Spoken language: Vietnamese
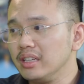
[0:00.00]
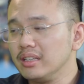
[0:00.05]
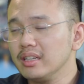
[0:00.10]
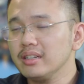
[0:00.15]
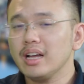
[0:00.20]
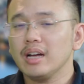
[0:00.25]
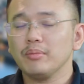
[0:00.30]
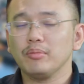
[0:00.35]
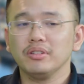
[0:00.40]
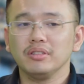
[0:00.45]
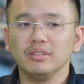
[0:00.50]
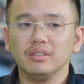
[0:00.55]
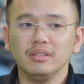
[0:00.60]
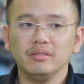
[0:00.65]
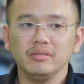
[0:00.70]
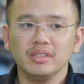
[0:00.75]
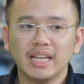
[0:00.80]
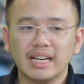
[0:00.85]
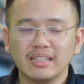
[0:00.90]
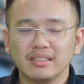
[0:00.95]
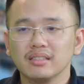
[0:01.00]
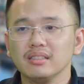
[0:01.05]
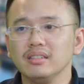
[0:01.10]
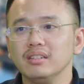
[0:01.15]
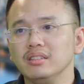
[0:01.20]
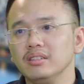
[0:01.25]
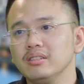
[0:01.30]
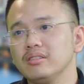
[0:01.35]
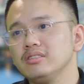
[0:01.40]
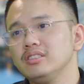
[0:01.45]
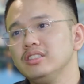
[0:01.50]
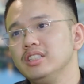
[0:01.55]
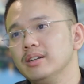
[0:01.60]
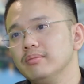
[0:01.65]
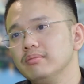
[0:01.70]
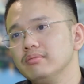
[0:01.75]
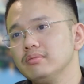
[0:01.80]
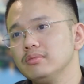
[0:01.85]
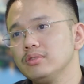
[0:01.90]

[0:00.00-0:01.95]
tất cả mọi thứ giả sử như nó chiếm